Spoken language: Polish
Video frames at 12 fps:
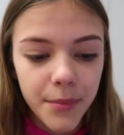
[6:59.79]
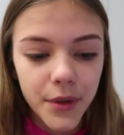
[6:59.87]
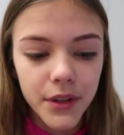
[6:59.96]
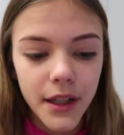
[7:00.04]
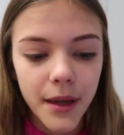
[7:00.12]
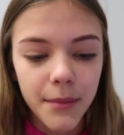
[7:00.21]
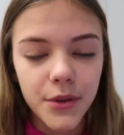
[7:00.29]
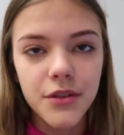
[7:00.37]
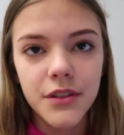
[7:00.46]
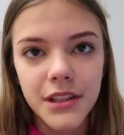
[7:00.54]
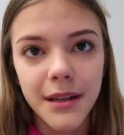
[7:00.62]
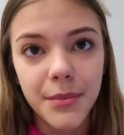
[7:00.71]
potem
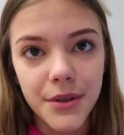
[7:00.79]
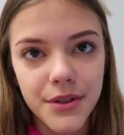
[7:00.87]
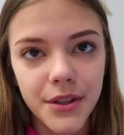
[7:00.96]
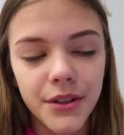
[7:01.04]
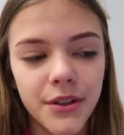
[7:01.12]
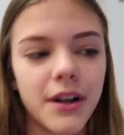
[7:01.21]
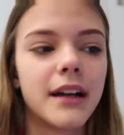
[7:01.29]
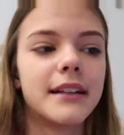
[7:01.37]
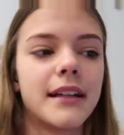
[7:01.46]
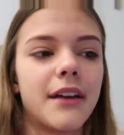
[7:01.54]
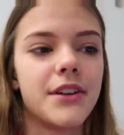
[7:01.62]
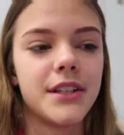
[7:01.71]
oczywiście na prostych nogach,
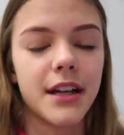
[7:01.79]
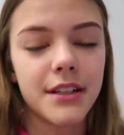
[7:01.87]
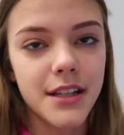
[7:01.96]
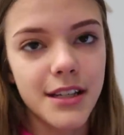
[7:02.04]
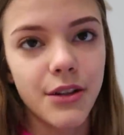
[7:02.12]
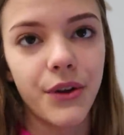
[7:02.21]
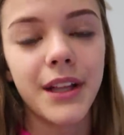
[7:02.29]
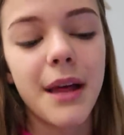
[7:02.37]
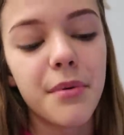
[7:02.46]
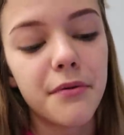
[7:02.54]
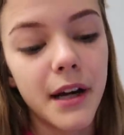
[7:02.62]
tak jak wiecie, jak się stoi. Najpierw